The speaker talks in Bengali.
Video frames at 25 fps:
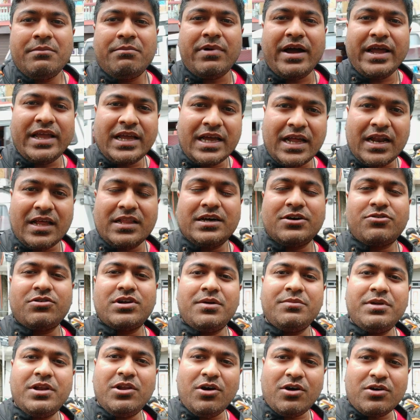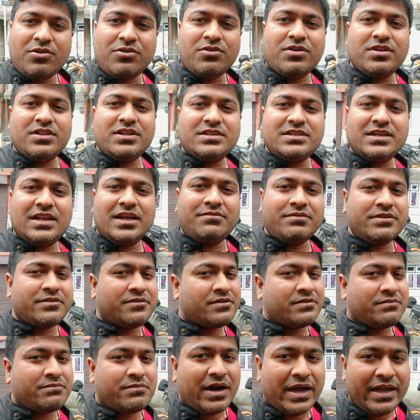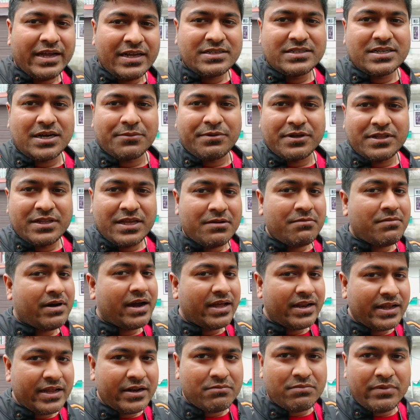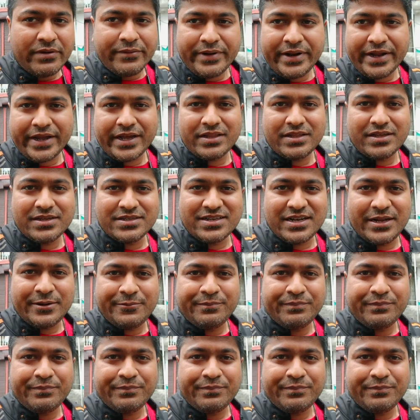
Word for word: বাইক আলাদা করে আমি লক করে দিয়েছিলাম এবং বাইক চাপা দিয়ে বাইরে এরমভাবে রেখে দিয়েছিলাম